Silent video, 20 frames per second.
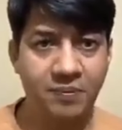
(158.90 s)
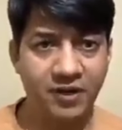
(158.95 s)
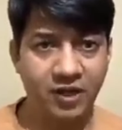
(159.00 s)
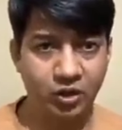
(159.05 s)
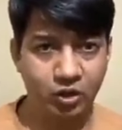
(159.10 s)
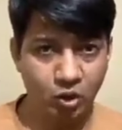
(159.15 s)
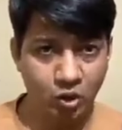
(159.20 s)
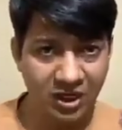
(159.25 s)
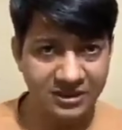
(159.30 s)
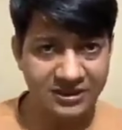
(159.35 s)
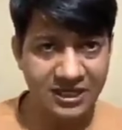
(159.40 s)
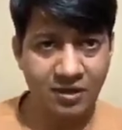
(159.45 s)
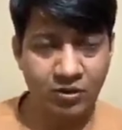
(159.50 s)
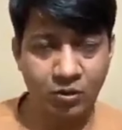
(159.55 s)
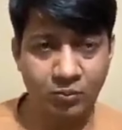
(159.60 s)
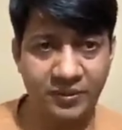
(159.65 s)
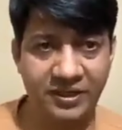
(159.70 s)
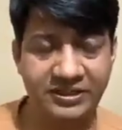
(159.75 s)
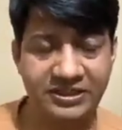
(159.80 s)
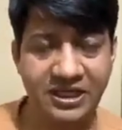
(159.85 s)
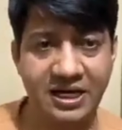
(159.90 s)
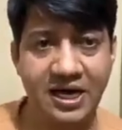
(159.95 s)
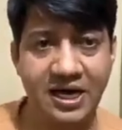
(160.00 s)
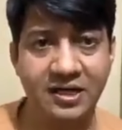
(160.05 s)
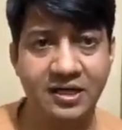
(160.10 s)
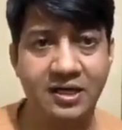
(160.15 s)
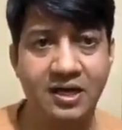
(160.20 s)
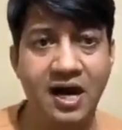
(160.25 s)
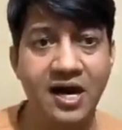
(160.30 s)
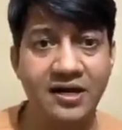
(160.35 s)
अपना दो हजार रुपए
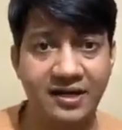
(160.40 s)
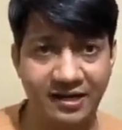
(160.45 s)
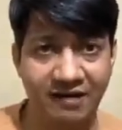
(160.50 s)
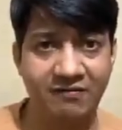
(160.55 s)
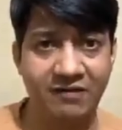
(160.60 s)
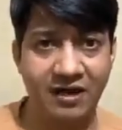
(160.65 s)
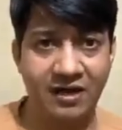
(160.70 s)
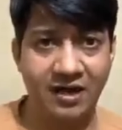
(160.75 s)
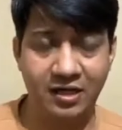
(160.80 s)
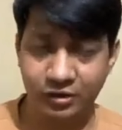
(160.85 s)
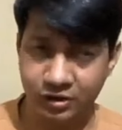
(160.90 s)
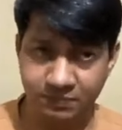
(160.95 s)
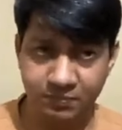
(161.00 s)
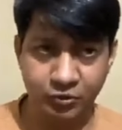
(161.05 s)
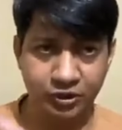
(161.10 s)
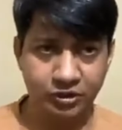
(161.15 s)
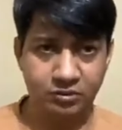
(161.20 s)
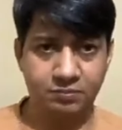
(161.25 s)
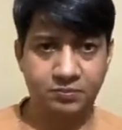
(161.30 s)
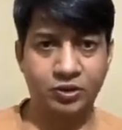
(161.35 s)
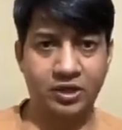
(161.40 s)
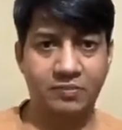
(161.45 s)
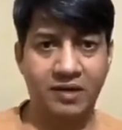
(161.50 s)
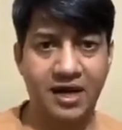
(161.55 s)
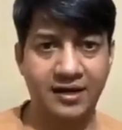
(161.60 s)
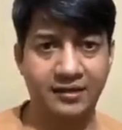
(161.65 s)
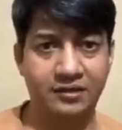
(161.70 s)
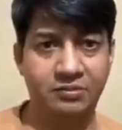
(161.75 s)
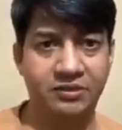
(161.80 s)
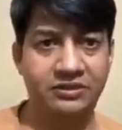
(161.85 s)
चालान काटने वाला जब पूरी पूरे
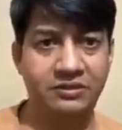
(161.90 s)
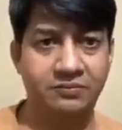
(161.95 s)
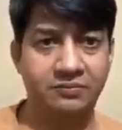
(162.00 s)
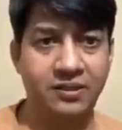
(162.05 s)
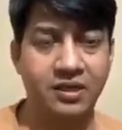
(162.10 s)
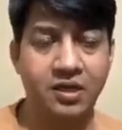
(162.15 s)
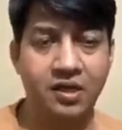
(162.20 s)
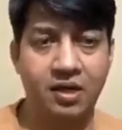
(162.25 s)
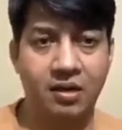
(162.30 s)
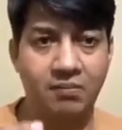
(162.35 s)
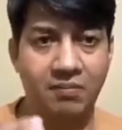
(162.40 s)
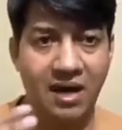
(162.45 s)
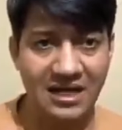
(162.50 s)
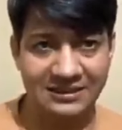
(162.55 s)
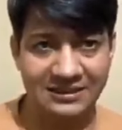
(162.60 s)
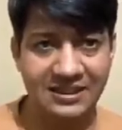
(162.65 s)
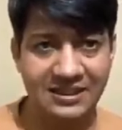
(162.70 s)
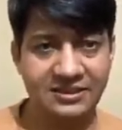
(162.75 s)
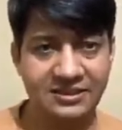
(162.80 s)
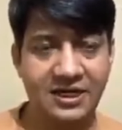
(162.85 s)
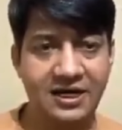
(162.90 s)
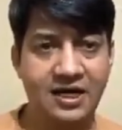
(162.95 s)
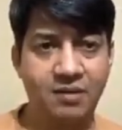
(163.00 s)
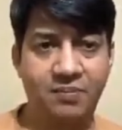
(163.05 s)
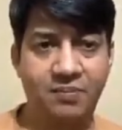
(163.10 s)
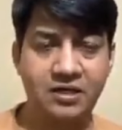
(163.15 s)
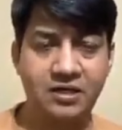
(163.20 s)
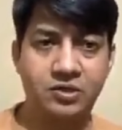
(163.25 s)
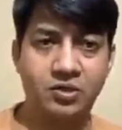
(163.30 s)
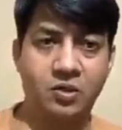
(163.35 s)
भारत में जब मास्क का
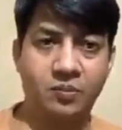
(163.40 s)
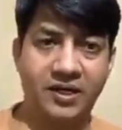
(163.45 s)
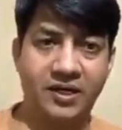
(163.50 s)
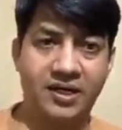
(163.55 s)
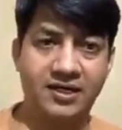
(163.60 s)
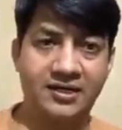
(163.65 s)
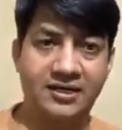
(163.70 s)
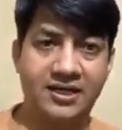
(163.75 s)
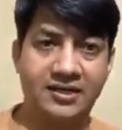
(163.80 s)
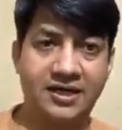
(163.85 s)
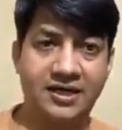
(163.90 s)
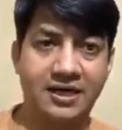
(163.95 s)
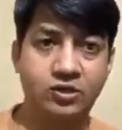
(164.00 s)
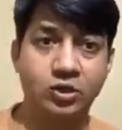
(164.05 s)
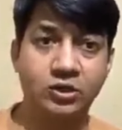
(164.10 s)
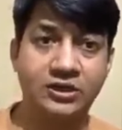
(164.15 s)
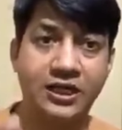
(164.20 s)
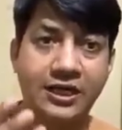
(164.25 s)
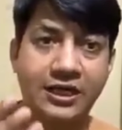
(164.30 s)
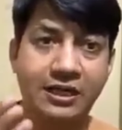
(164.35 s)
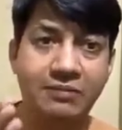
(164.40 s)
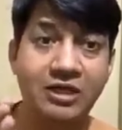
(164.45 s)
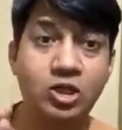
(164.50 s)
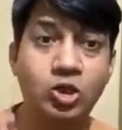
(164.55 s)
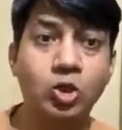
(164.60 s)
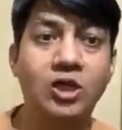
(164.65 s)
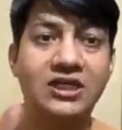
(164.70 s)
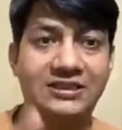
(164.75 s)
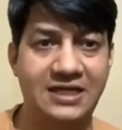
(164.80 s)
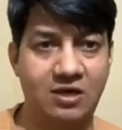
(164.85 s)
चालान पांच सौ रुपए कटता था तो दिल्ली में
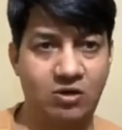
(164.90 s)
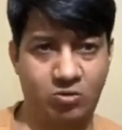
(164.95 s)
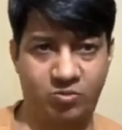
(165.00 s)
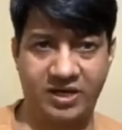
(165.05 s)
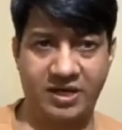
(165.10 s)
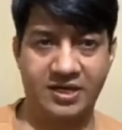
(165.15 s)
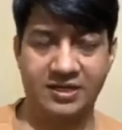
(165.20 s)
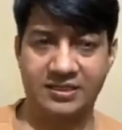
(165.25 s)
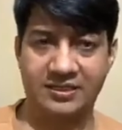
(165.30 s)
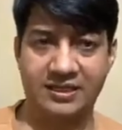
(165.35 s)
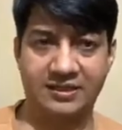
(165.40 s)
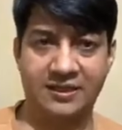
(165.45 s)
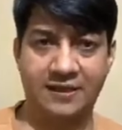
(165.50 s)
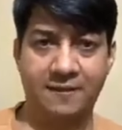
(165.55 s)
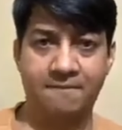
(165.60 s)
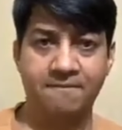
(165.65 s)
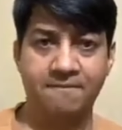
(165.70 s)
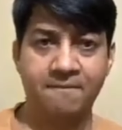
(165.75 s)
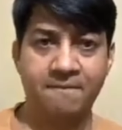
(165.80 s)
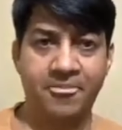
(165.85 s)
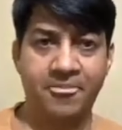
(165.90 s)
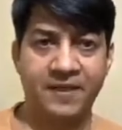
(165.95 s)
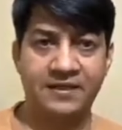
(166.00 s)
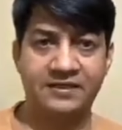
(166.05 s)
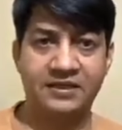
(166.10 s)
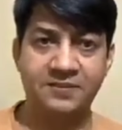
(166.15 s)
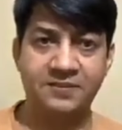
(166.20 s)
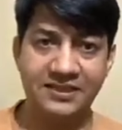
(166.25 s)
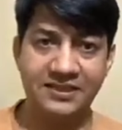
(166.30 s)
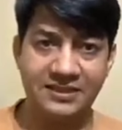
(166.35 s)
दो हजार रुपए कटता था
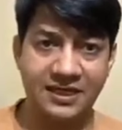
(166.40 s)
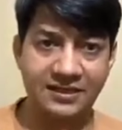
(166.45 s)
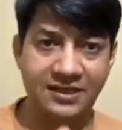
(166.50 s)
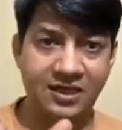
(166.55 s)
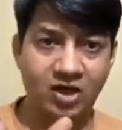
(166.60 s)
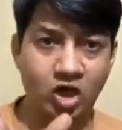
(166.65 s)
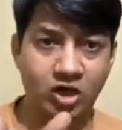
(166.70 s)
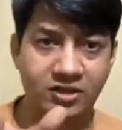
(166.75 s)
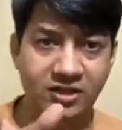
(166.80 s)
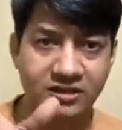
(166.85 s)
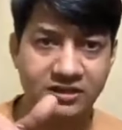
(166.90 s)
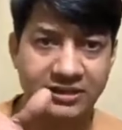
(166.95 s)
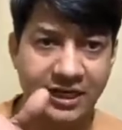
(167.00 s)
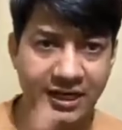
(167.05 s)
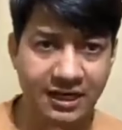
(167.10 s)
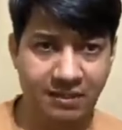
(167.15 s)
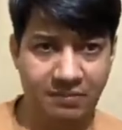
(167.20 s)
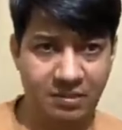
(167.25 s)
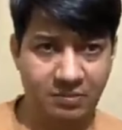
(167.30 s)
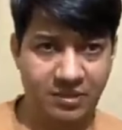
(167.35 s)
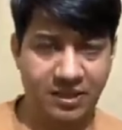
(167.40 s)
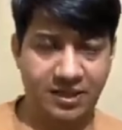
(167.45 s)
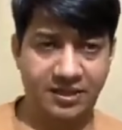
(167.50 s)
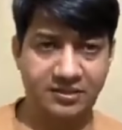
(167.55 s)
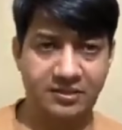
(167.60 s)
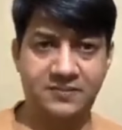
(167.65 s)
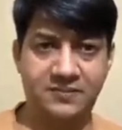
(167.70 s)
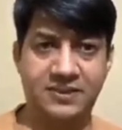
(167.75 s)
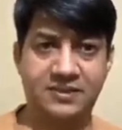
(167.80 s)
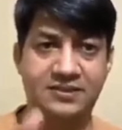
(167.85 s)
सबसे ज्यादा डॉक्टर्स दिल्ली में मरे
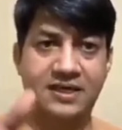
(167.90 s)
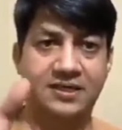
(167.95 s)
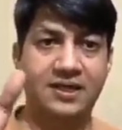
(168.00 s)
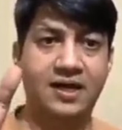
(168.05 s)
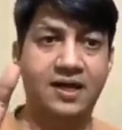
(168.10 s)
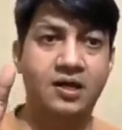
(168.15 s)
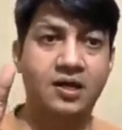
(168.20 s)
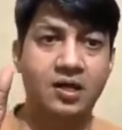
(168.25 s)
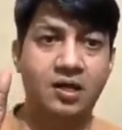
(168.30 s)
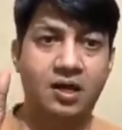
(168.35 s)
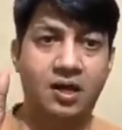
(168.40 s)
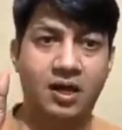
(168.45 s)
हैं सबसे ज्यादा